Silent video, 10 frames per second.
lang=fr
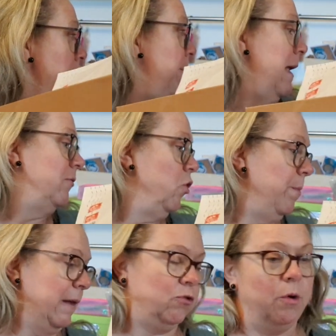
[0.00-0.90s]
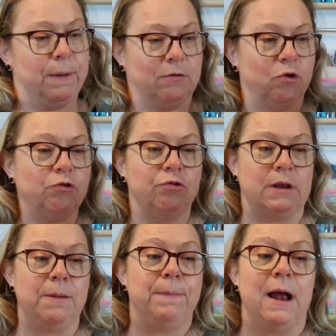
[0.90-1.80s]
parce que parce que parce que je
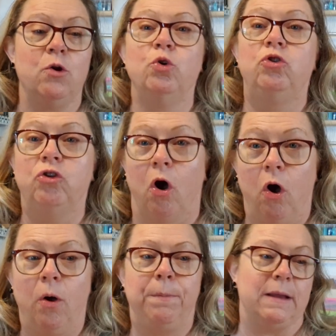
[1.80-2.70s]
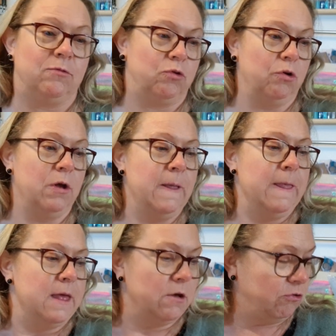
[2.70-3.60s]
n'ai pas le temps parce que
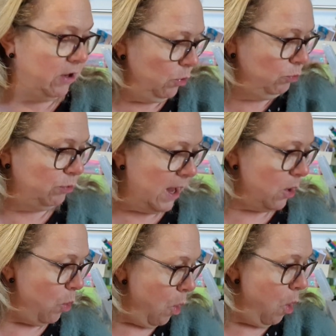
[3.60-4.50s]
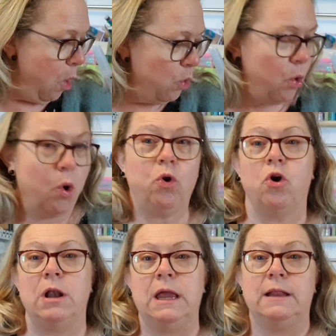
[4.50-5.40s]
j'ai reçu un gros gros
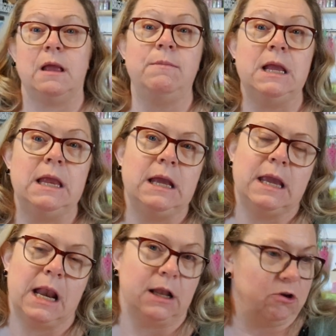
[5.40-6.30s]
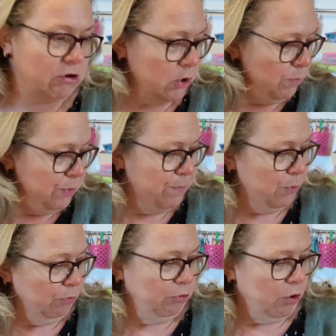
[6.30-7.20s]
colis d'Emilie qui est là déjà depuis
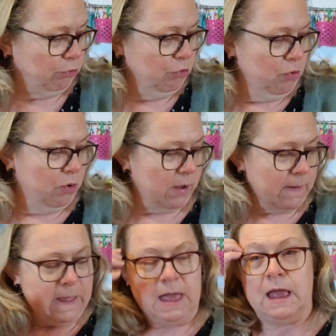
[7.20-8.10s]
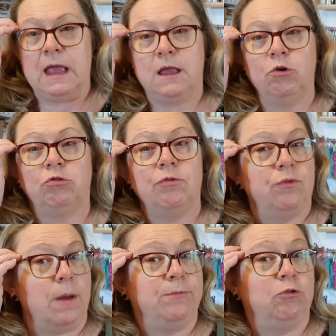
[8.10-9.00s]
plusieurs jours et que je
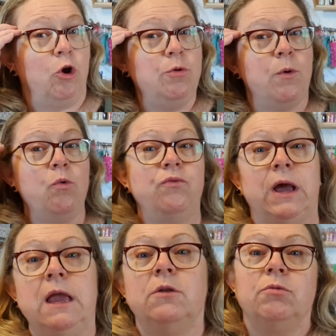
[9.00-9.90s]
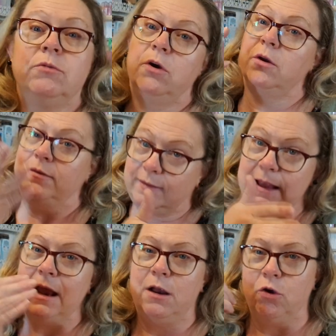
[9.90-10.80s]
veux absolument ouvrir donc euh,
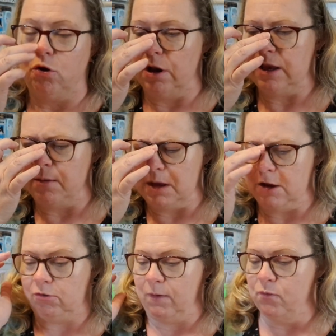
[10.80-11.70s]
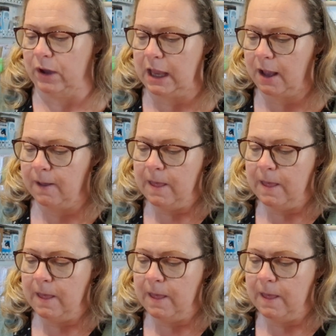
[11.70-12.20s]
c'est le colis d'Emilie que je vais ouvrir